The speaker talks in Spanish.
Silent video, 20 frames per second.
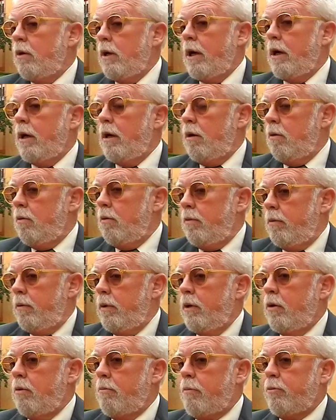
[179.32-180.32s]
una
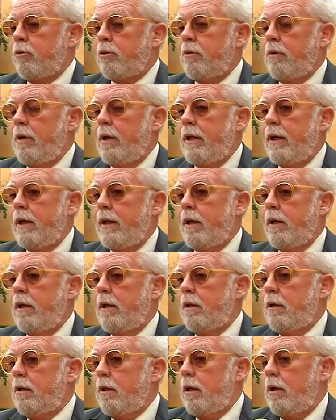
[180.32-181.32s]
enormes
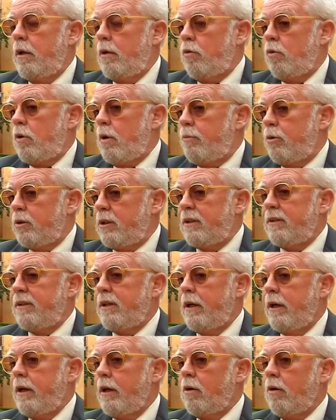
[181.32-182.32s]
posibilidades, es una
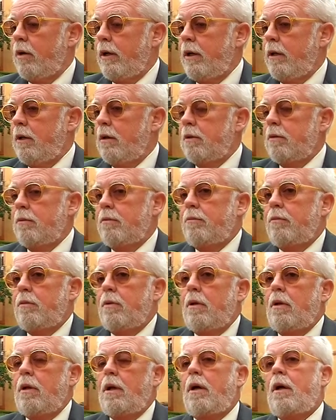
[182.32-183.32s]
potencia agrícola,
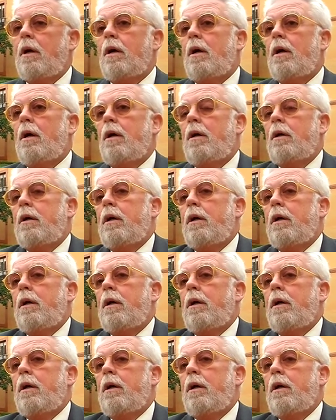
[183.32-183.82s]
la